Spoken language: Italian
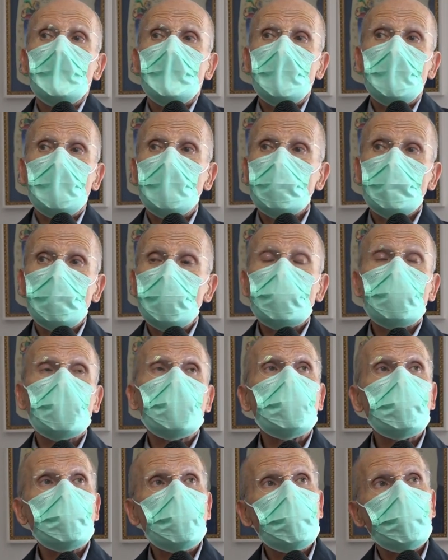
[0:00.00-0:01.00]
E questo ha
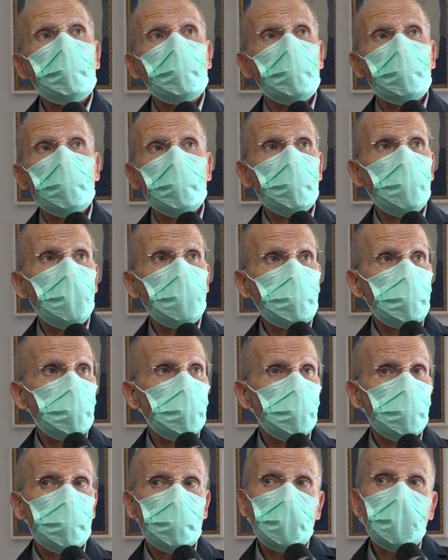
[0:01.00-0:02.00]
reso tutto più
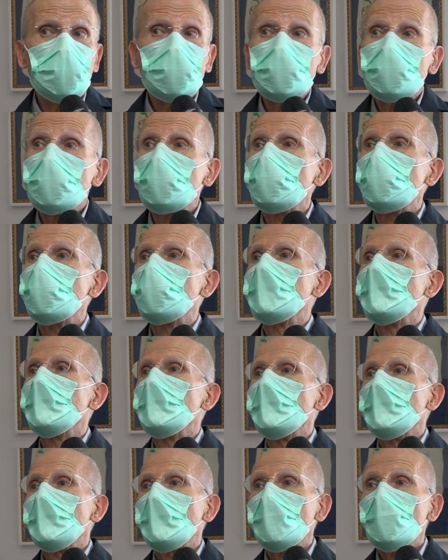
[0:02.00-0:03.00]
facile, anche
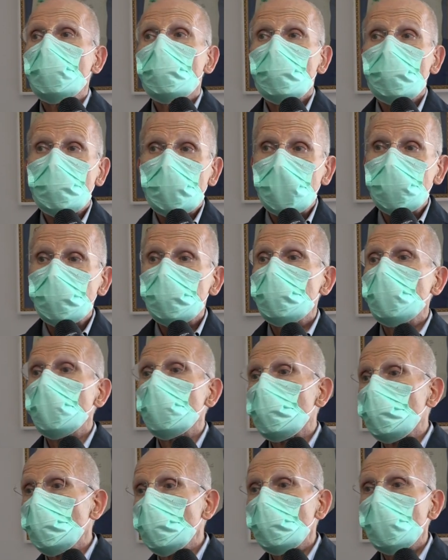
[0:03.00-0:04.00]
i risultati
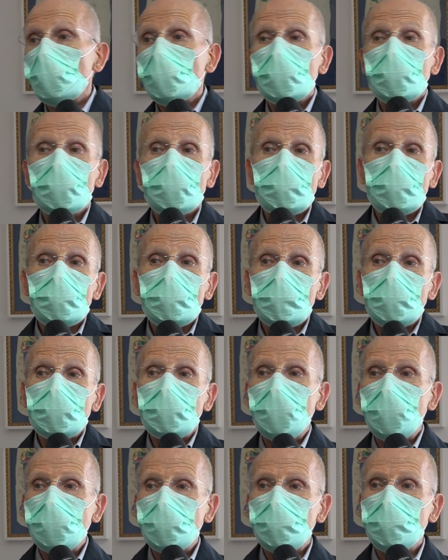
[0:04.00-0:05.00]
delle cure del nostro
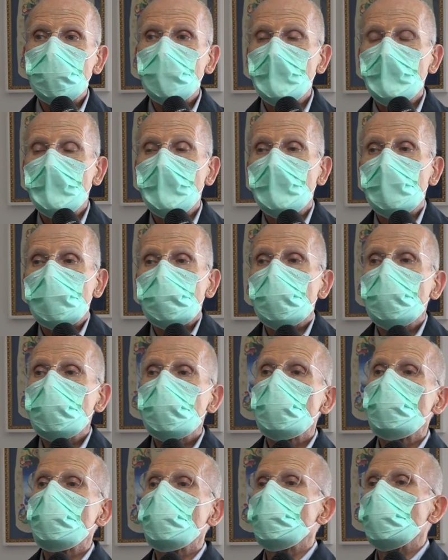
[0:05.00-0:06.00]
ospedale, la
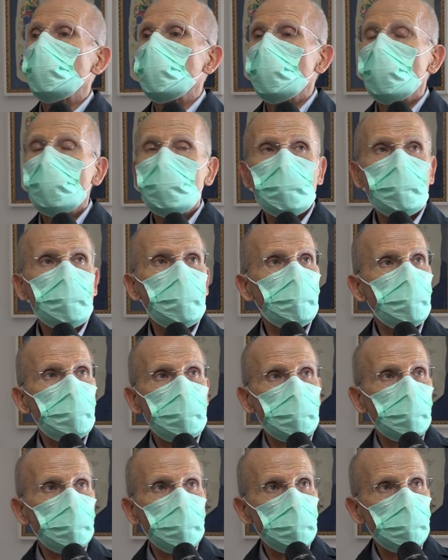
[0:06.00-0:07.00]
sensazione dei nostri
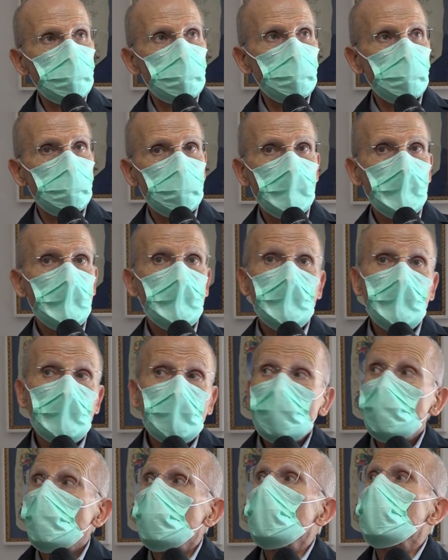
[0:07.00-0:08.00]
professionisti.
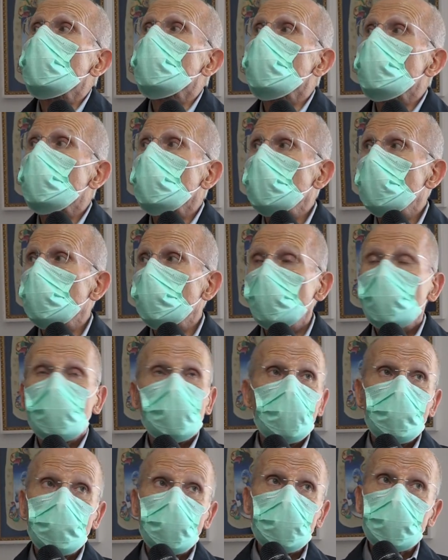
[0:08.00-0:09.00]
Tutto questo si deve
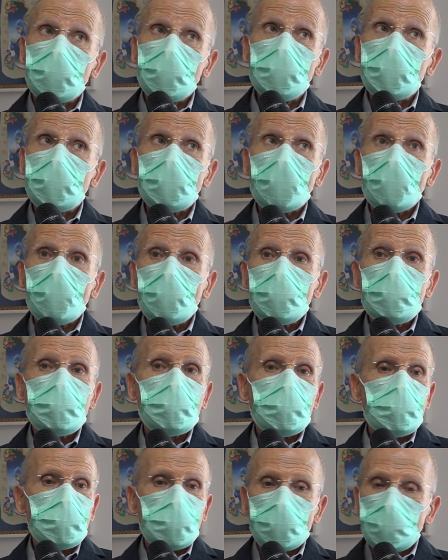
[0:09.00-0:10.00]
evidentemente a
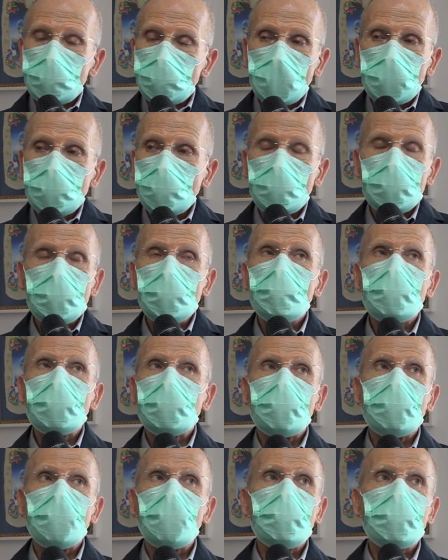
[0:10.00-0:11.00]
questo straordinario equilibrio
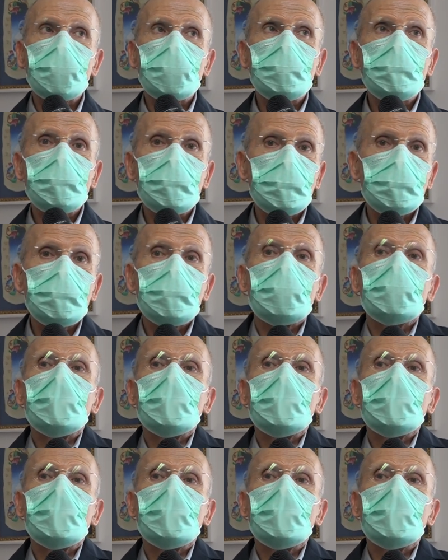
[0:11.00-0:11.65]
che avevamo raggiunto.